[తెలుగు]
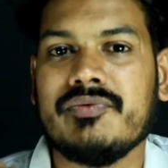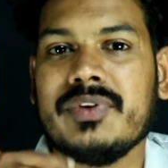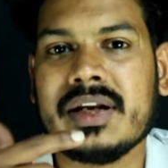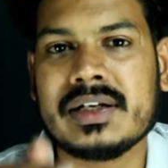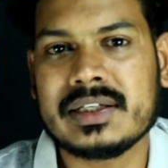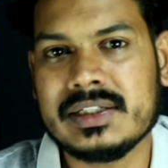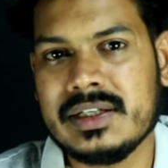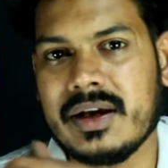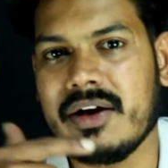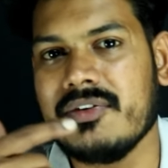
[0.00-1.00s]
విలన్కి
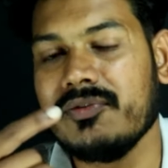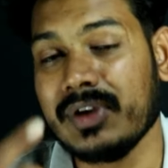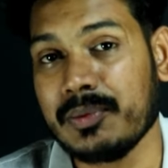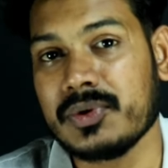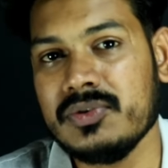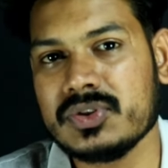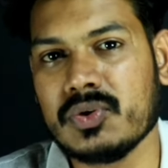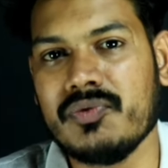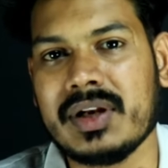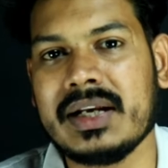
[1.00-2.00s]
ఎవరు సో
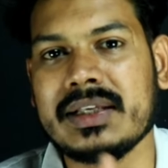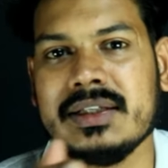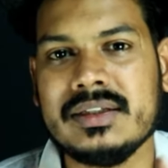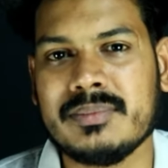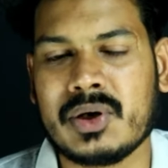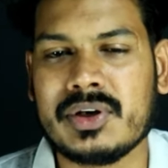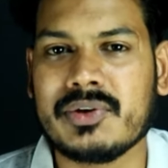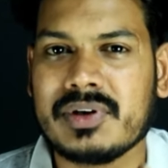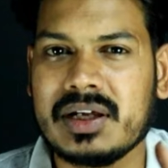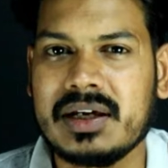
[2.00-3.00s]
విలన్కి మనవాడికి
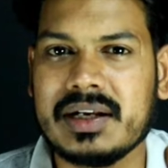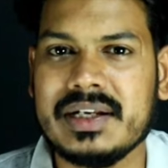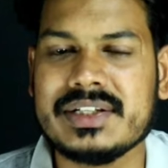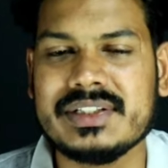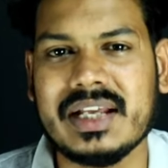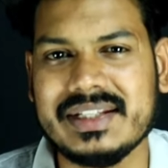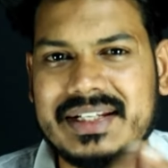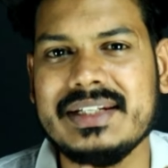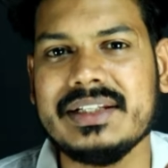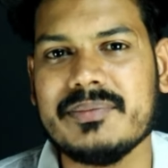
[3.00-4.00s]
ఉన్న రిలేషన్ అసలు
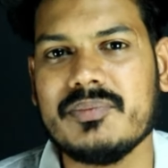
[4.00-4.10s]
ఏంటి